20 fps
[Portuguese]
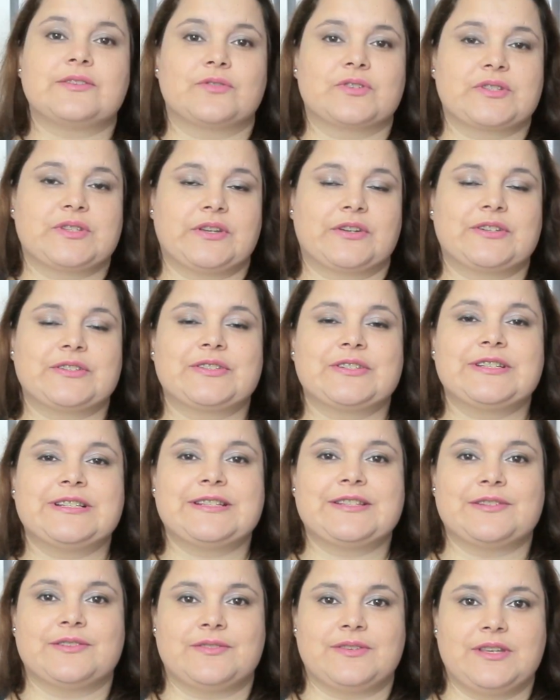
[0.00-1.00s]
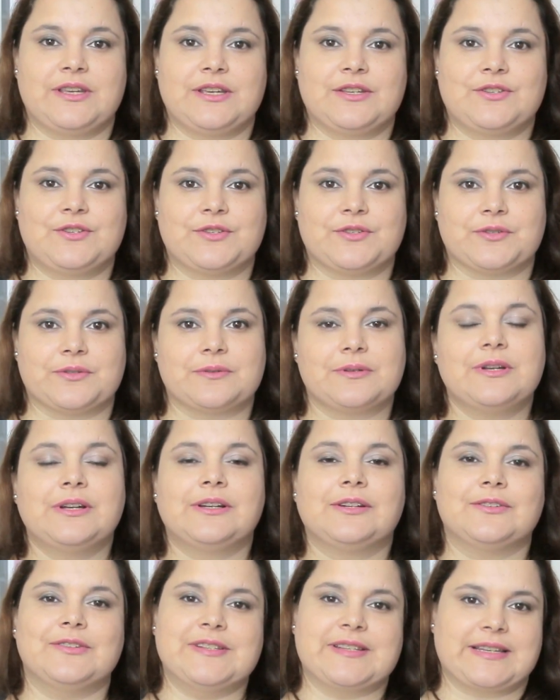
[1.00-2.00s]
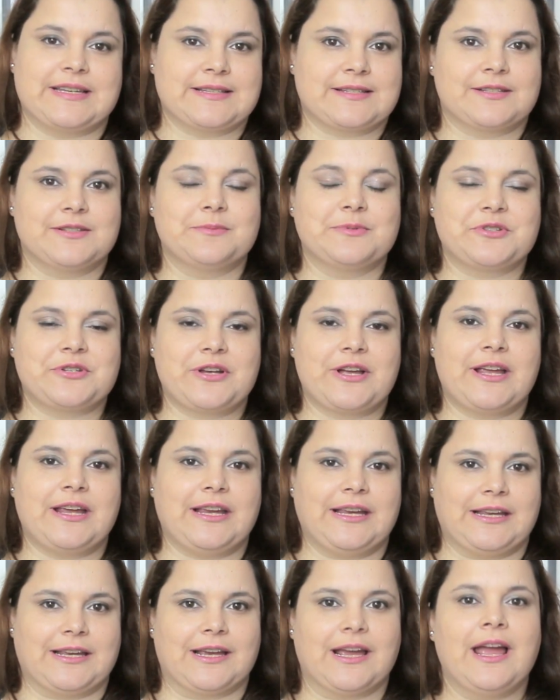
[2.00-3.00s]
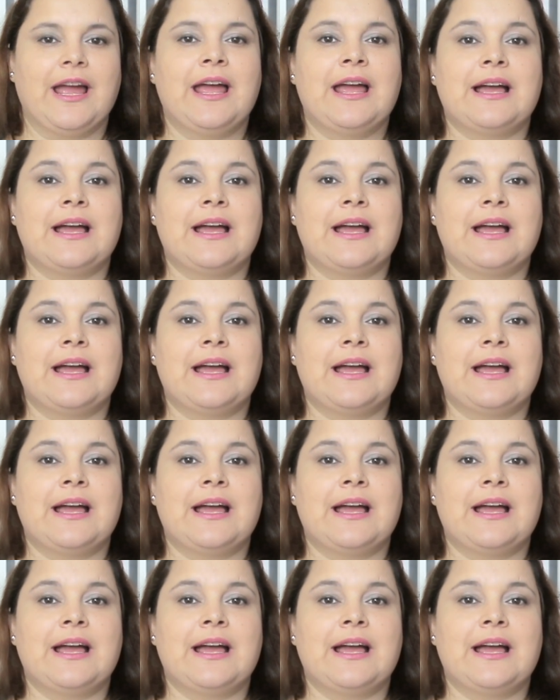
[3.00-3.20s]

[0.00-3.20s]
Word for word: Se você gostou desse vídeo, não esqueça do meu joinha.